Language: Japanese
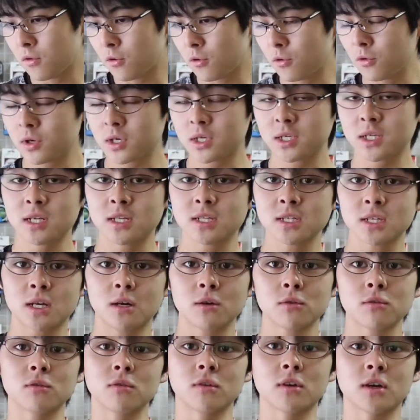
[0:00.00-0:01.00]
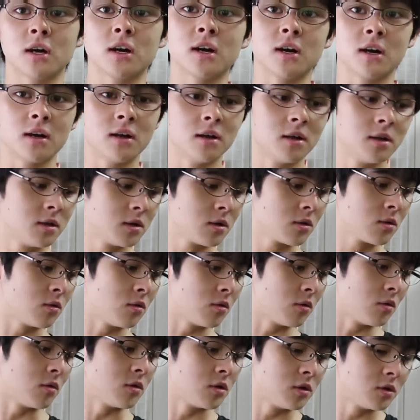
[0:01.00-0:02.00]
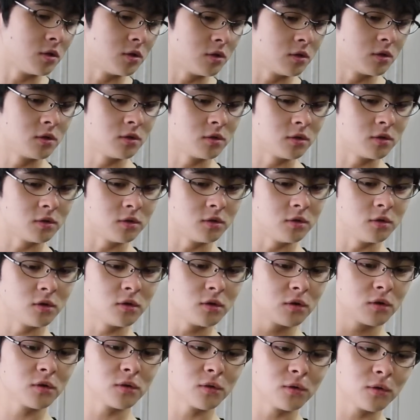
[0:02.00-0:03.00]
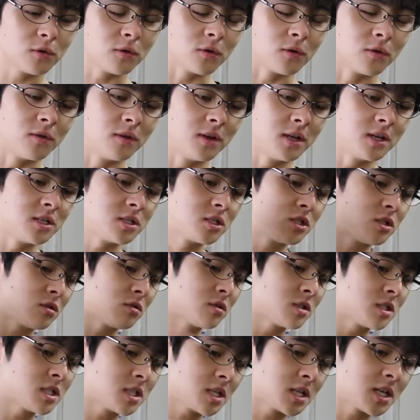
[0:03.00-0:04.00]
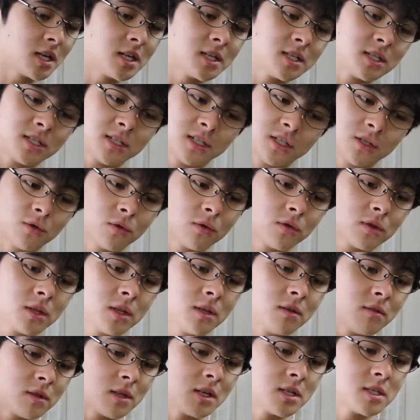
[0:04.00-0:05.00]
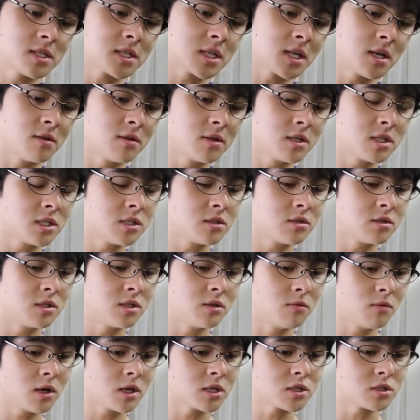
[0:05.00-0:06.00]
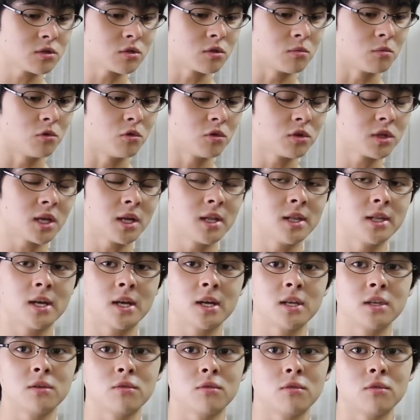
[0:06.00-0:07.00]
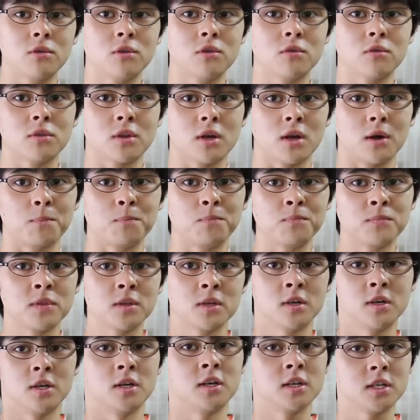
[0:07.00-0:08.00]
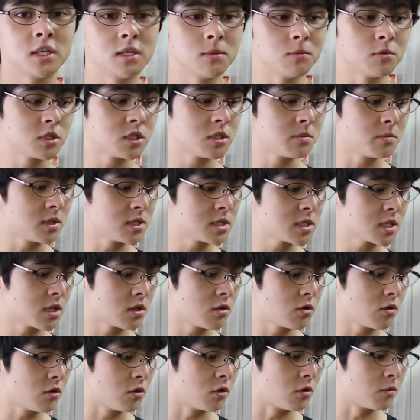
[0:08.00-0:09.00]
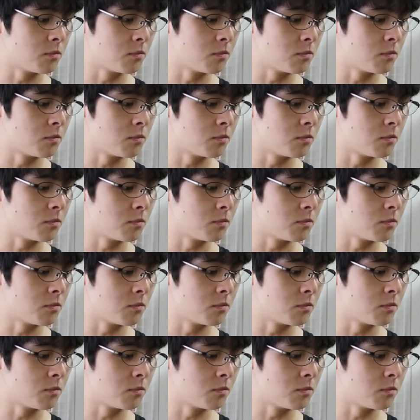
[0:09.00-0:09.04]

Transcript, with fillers: う本気で使うというかこうヨーの練習をしっかりしようって言って使う機種にはちょっと物足りないような気もしますけど